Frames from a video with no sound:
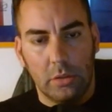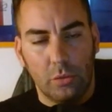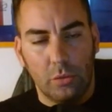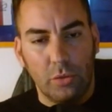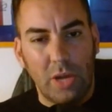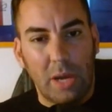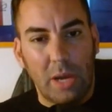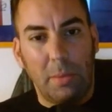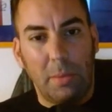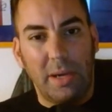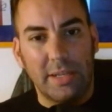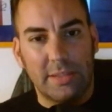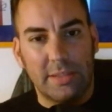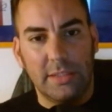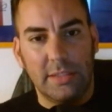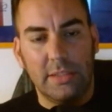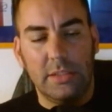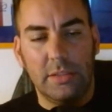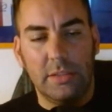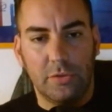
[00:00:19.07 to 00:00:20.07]
una parte
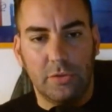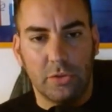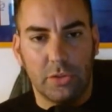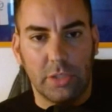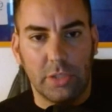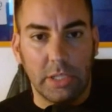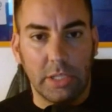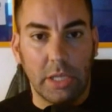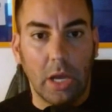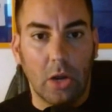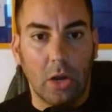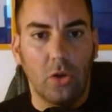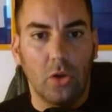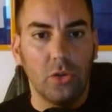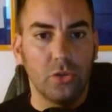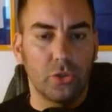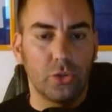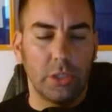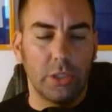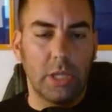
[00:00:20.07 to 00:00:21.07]
di tifoseria
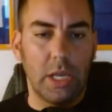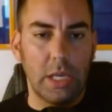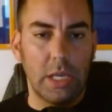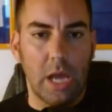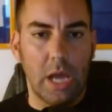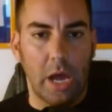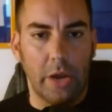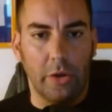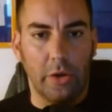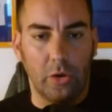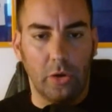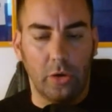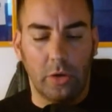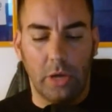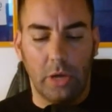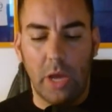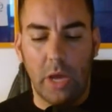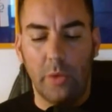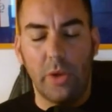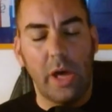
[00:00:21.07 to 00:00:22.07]
contro Italiano
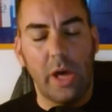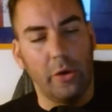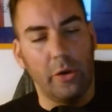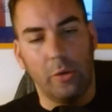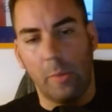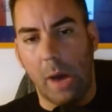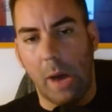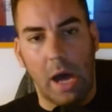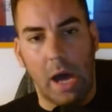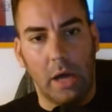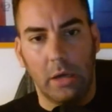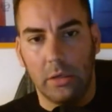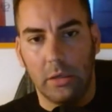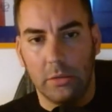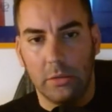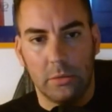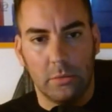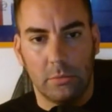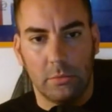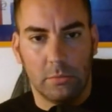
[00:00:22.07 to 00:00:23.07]
è una roba
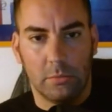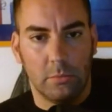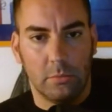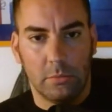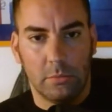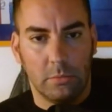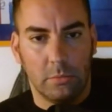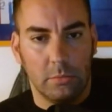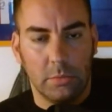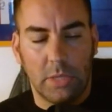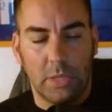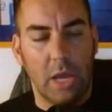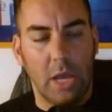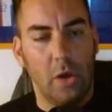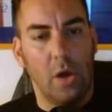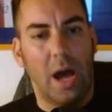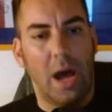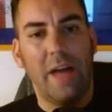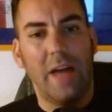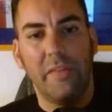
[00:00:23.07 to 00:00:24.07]
che
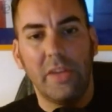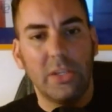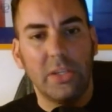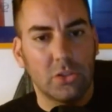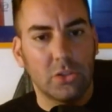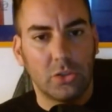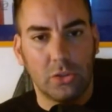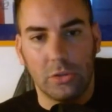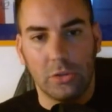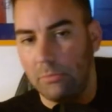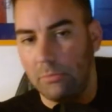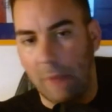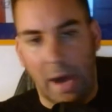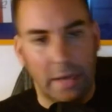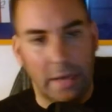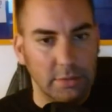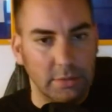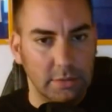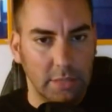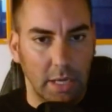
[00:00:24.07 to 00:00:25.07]
adesso
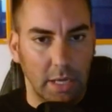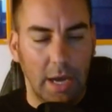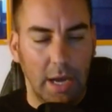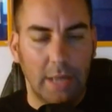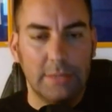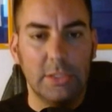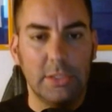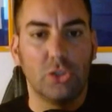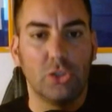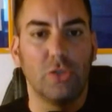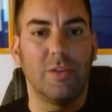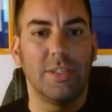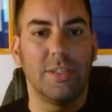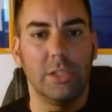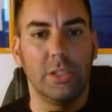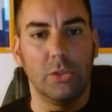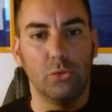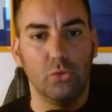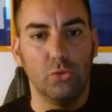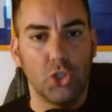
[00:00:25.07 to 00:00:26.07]
basta, adesso va
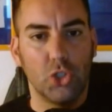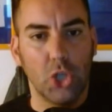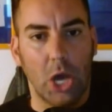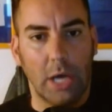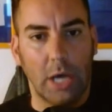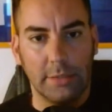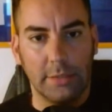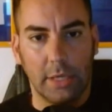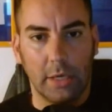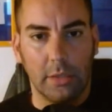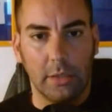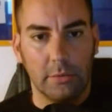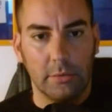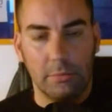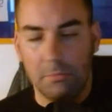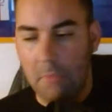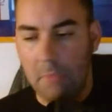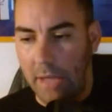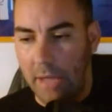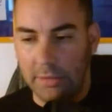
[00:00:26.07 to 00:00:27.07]
denunciata,
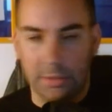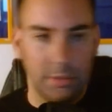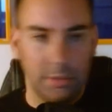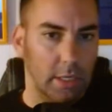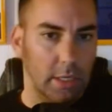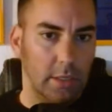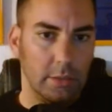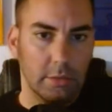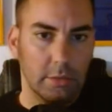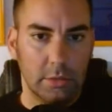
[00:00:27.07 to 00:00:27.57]
basta.